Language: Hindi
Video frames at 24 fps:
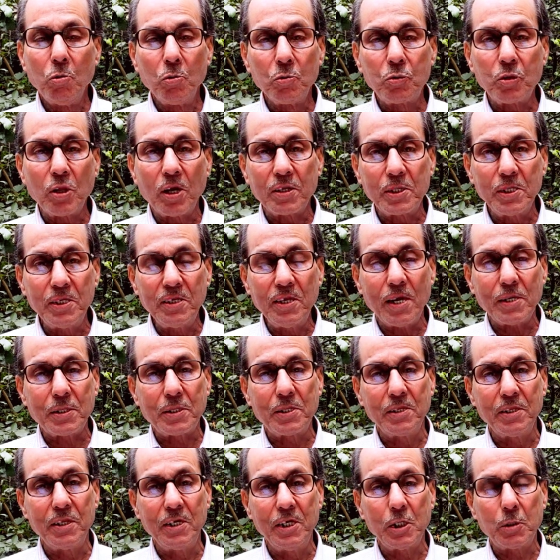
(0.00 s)
उत्तर सीधा
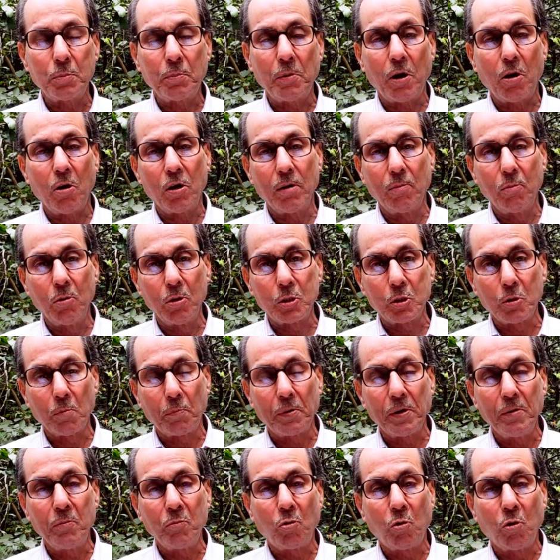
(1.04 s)
सीधी इस पर ऑनरेबल
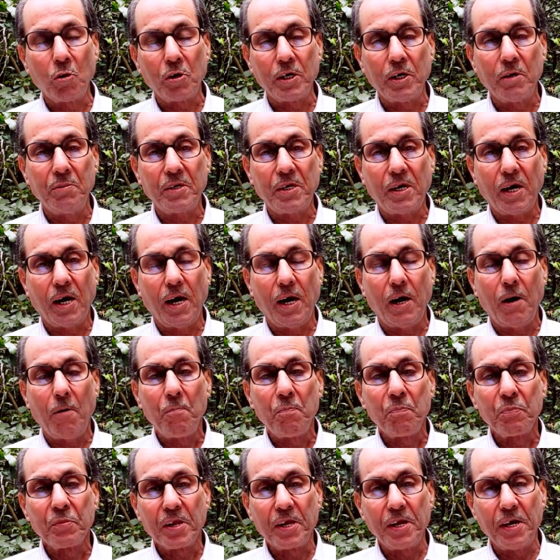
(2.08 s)
सुप्रीम कोर्ट ने भी कहा
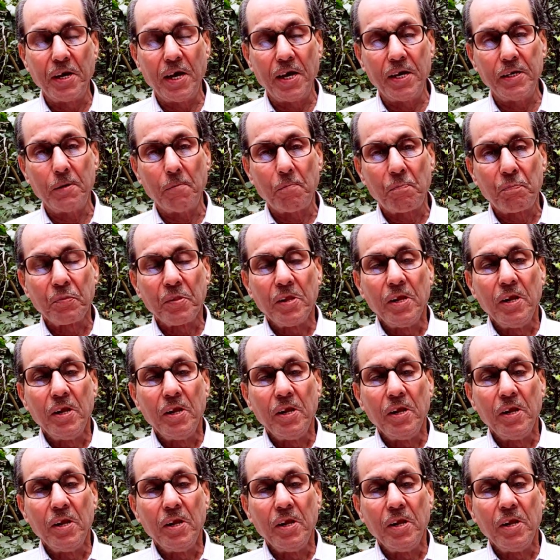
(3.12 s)
कि नहीं